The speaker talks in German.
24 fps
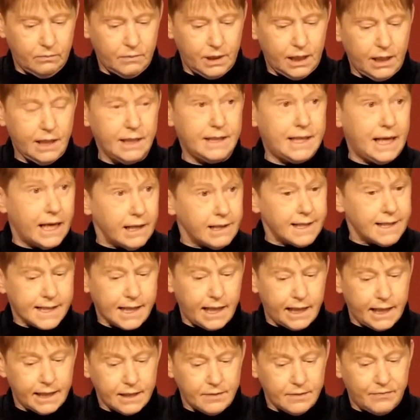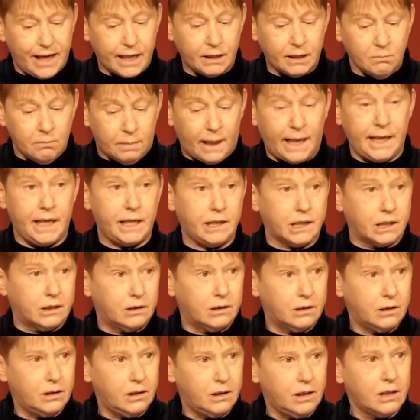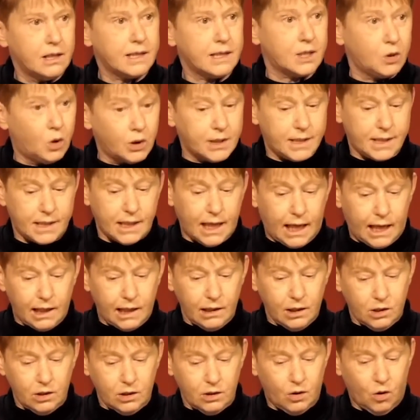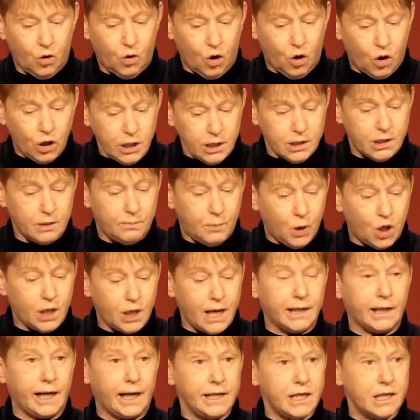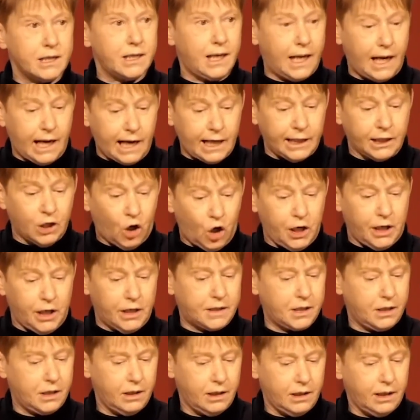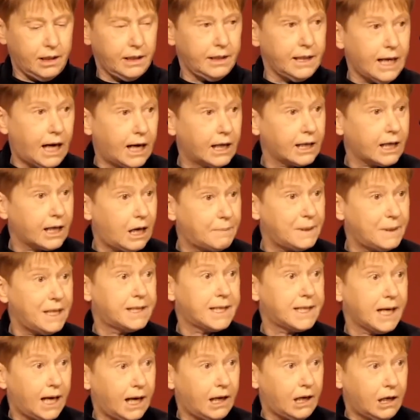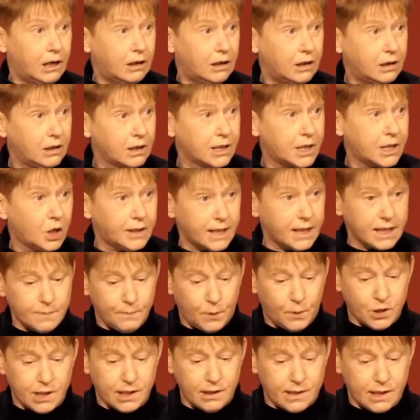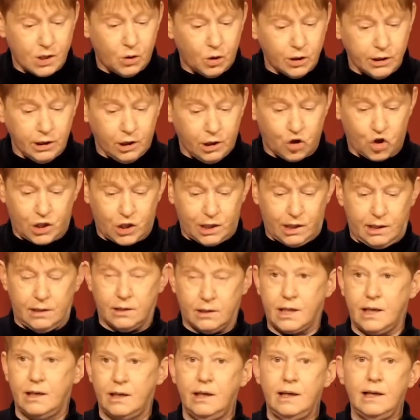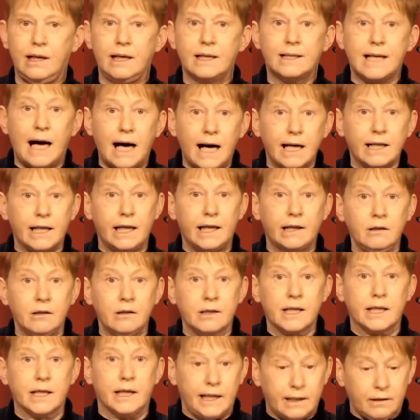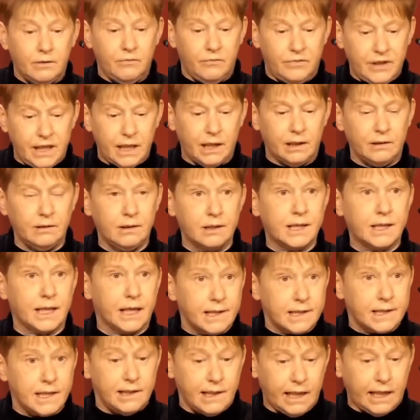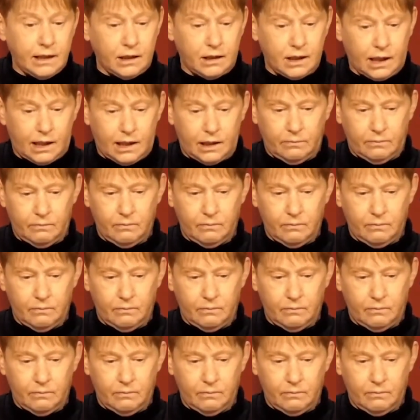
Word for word: Derzeit werden beide, soziale und Bürgerrechte, erneut, ja Kapital, zur Disposition gestellt. Dagegen treten wir, tritt die Linke an.